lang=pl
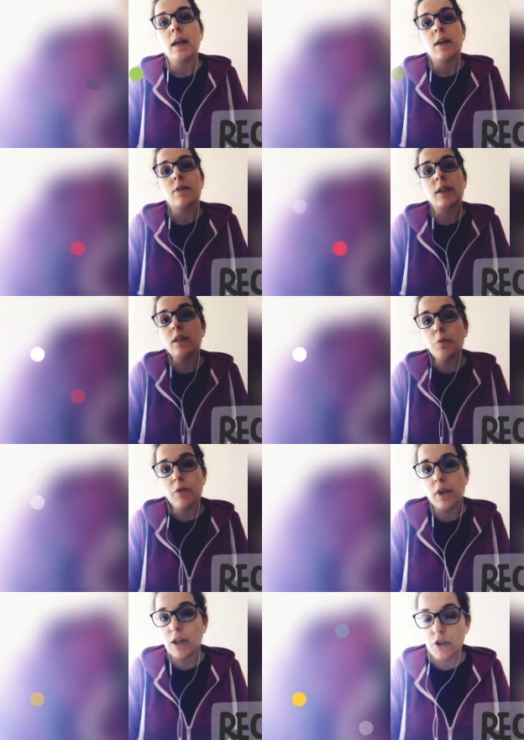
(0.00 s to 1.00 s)
Wtedy
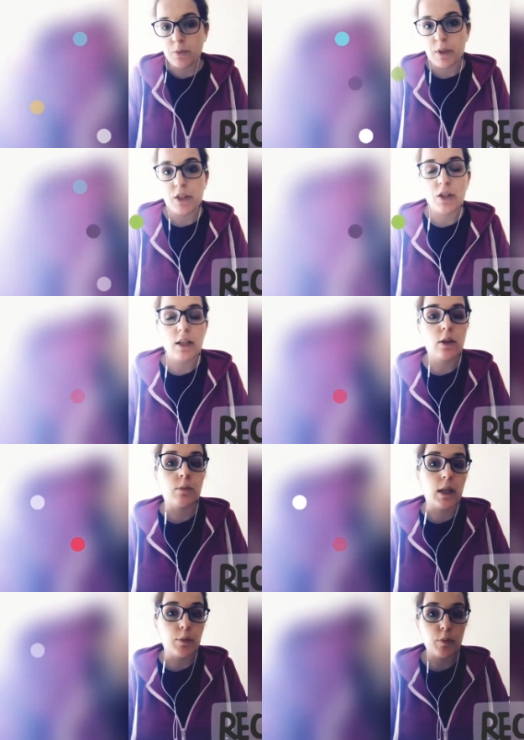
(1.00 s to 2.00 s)
mówiliśmy, że taką
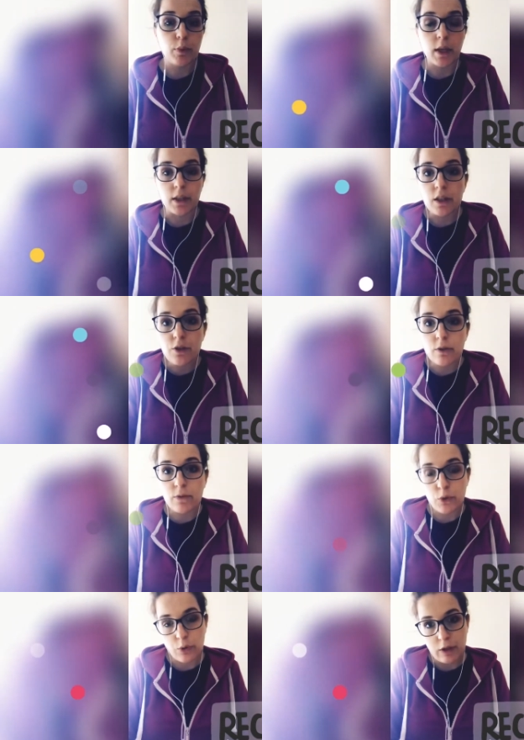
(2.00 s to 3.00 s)
najpopularniejszą
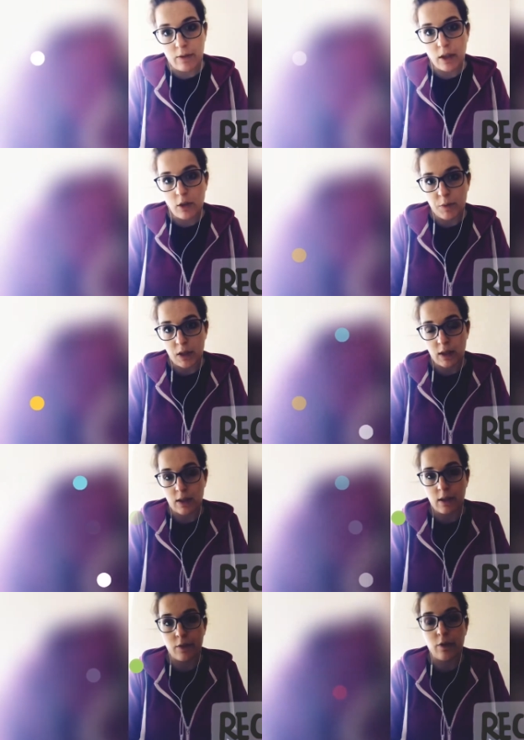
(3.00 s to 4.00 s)
wyszukiwarką
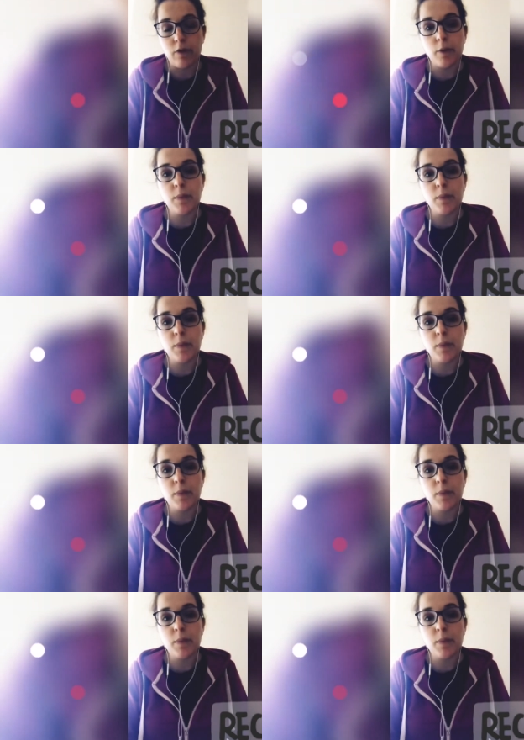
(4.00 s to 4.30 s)
internetową